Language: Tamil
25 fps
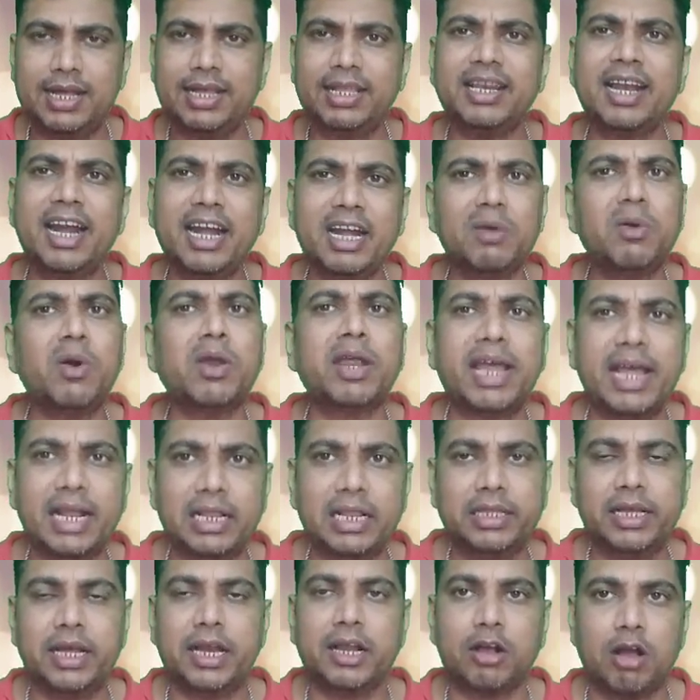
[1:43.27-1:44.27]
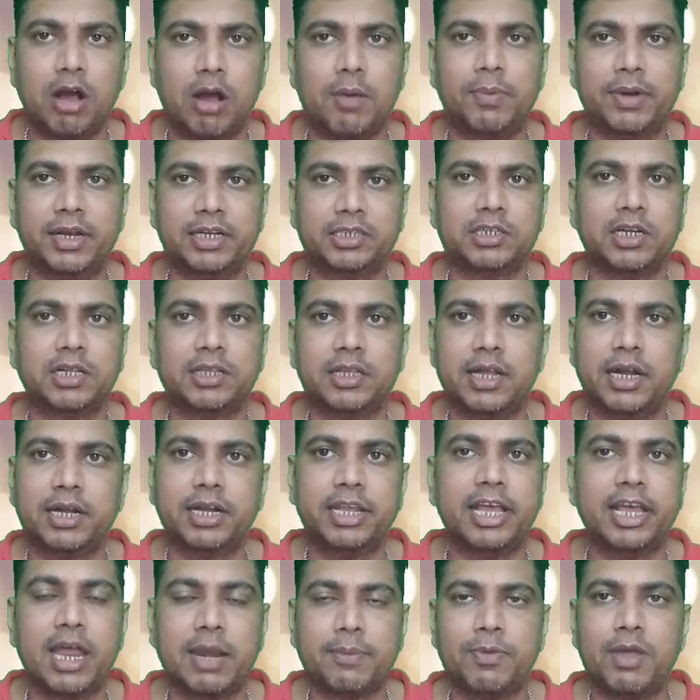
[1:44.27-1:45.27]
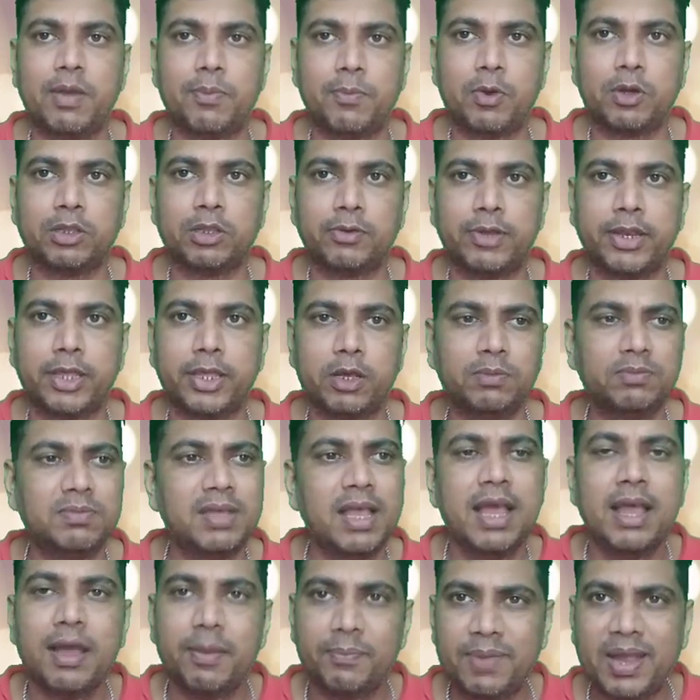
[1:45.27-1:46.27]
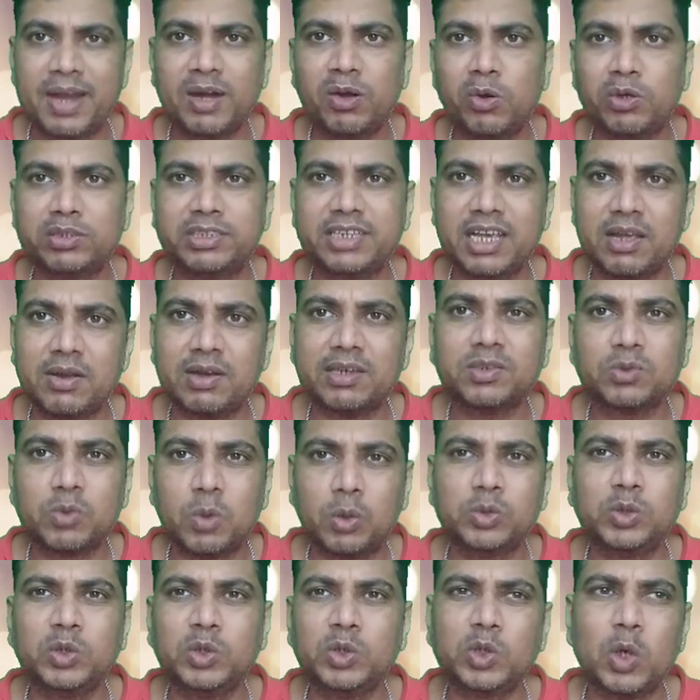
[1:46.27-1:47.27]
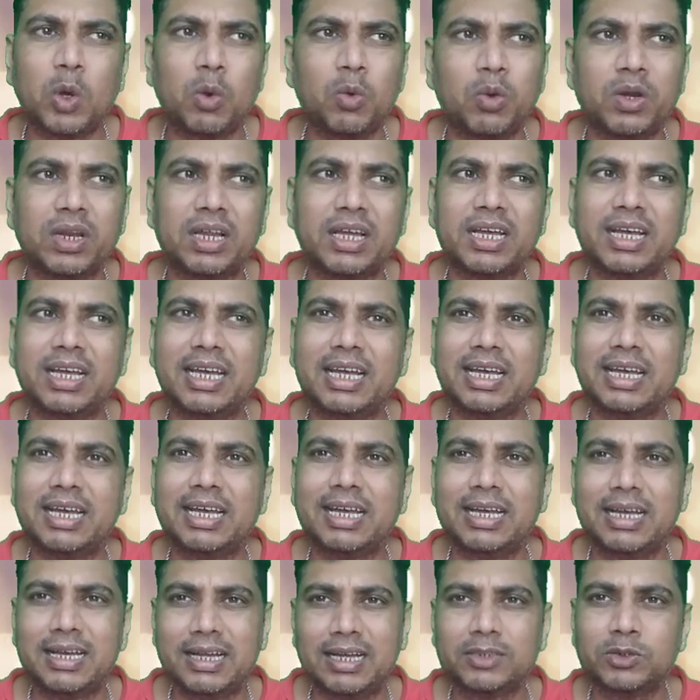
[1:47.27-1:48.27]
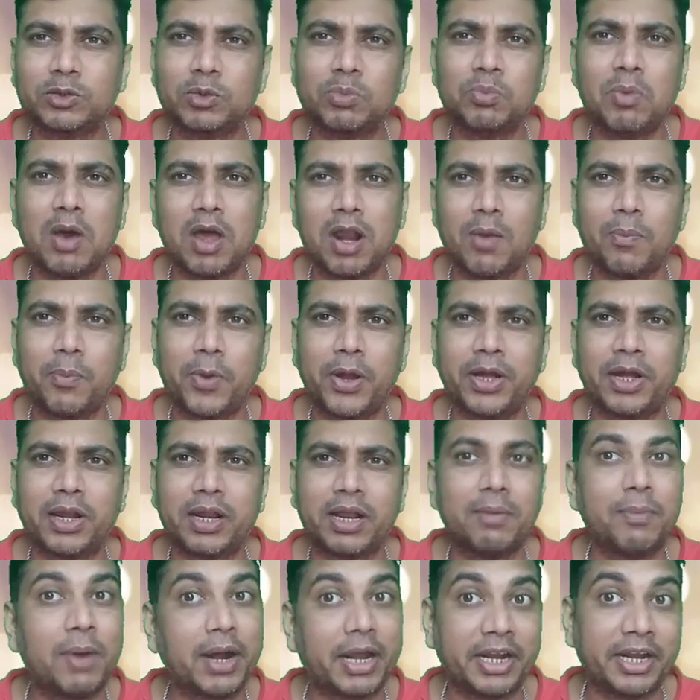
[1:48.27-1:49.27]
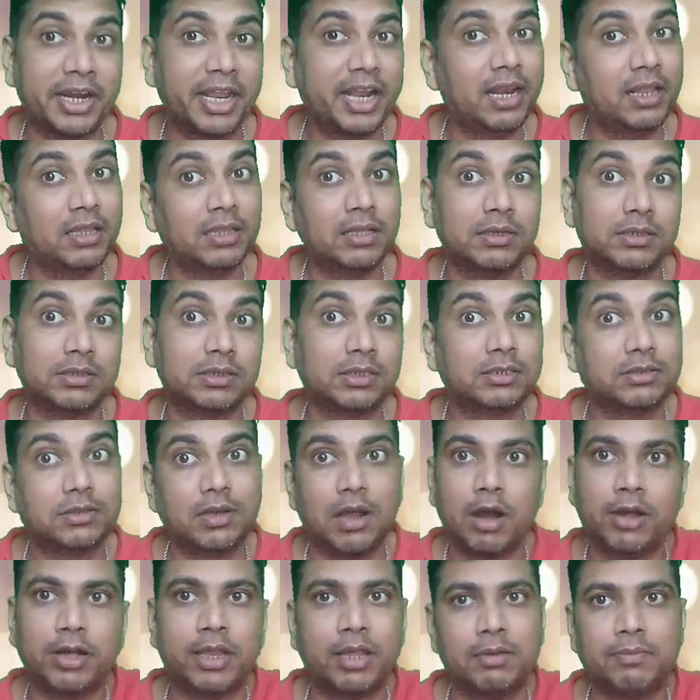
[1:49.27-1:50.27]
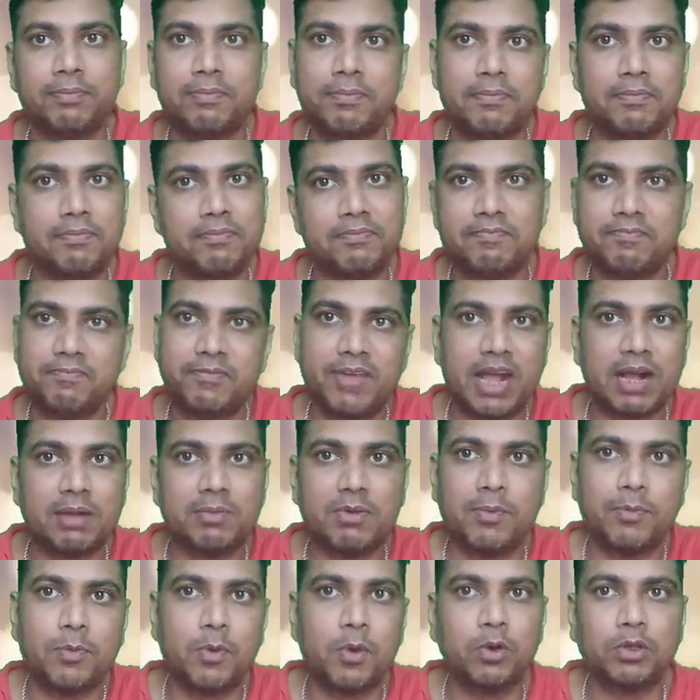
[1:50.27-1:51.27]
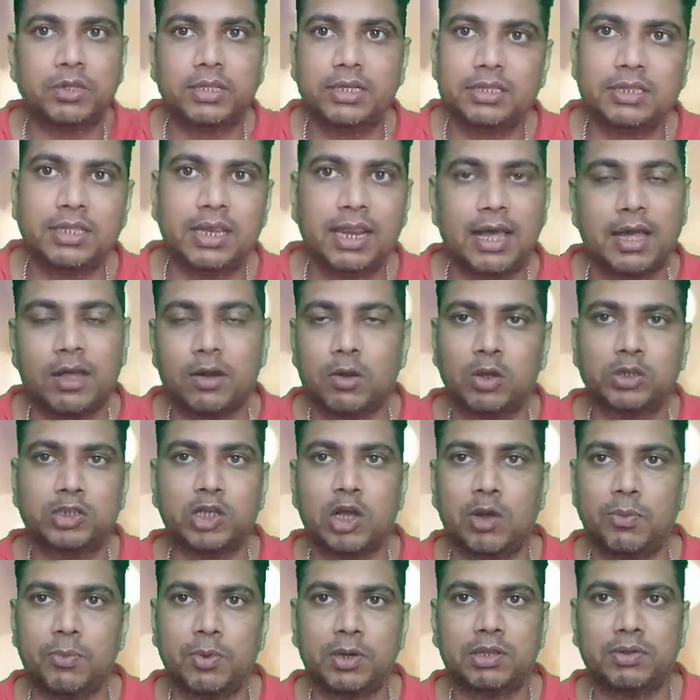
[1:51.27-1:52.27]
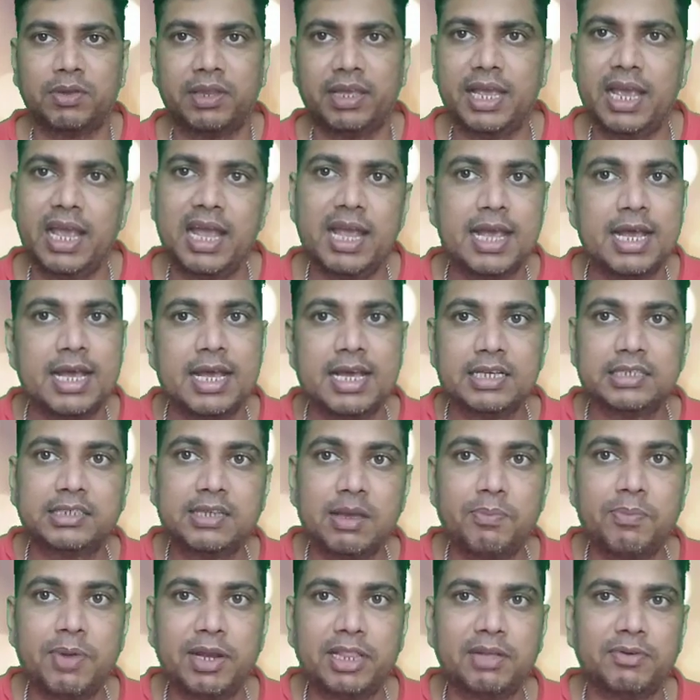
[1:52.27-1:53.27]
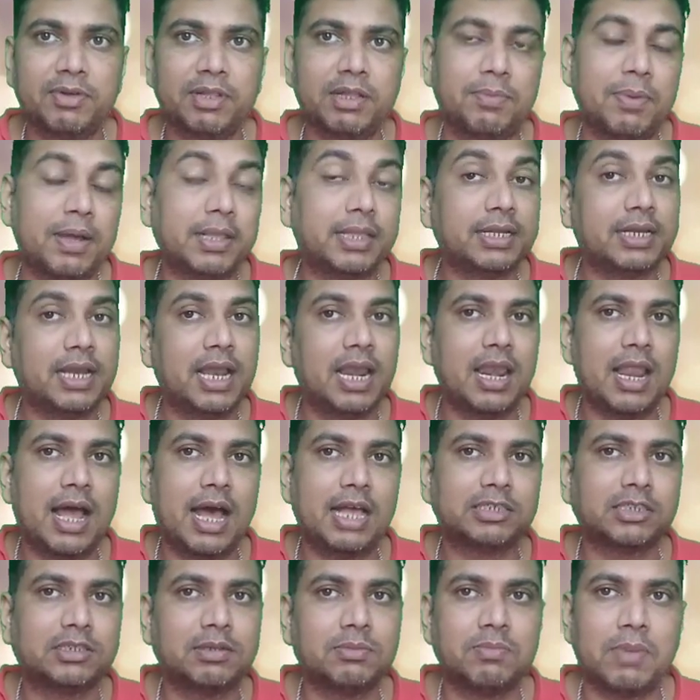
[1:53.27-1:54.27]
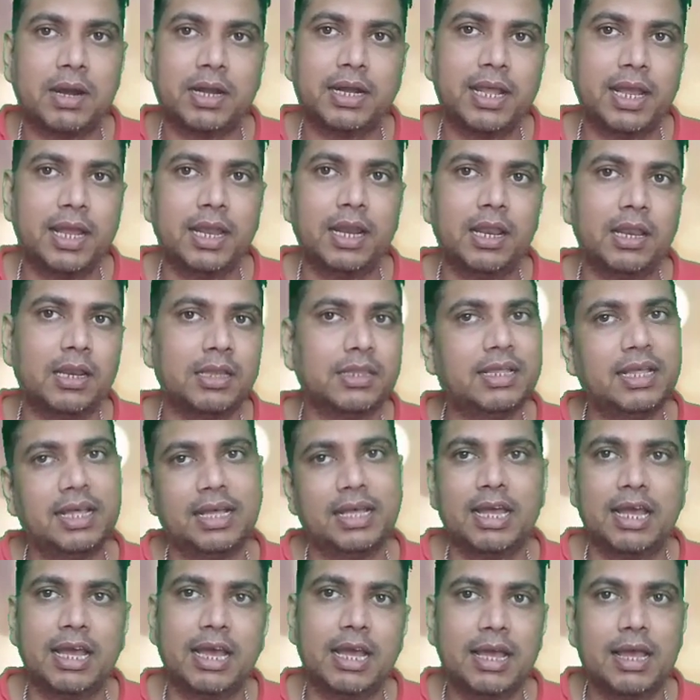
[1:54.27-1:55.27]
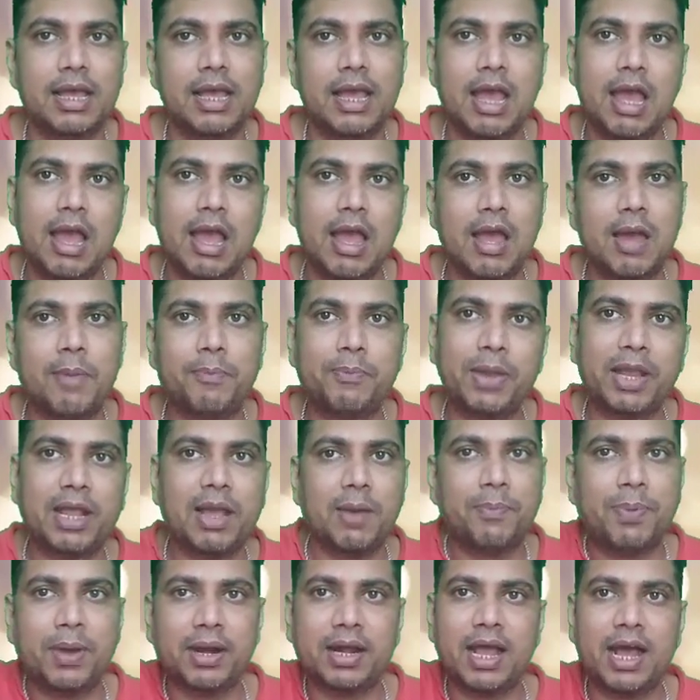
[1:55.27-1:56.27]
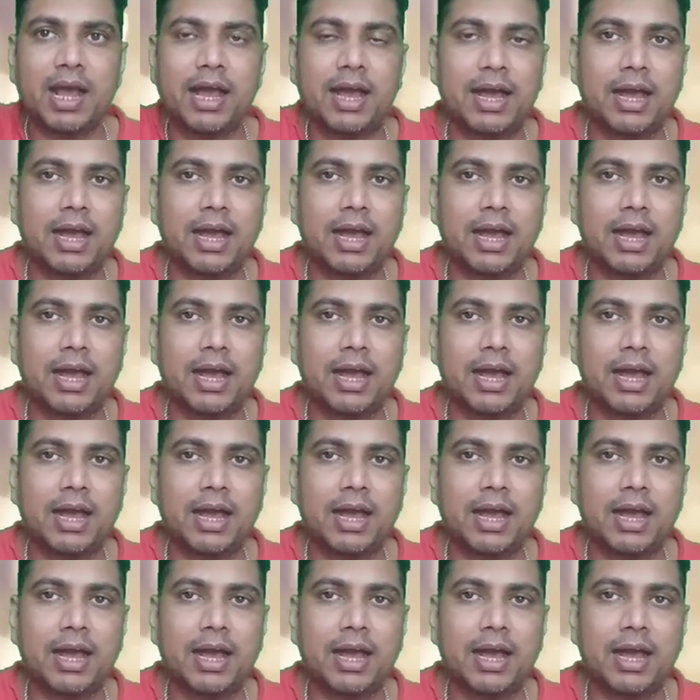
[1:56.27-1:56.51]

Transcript: இது ரெண்டு பேரும் ஹெல்த்தியான காம்படிஷன் தான் டிஆர்பியை பொறுத்த வரைக்கும் பெங்களூர் சீக்வன்ஸ் கொஞ்சம் ஒரு சுமாராக போயிட்டு இருக்கு பட் இன்னையிலேருந்து ஸ்டார்டிங் வேகமாக போகுது இதில் ரோஜாவை பொறுத்த வரைக்கும் செம்பத்தி வந்து பார்த்தீங்கன்னா லாஸ்ட் மண்டேலேருந்து பிக்கப் பண்ண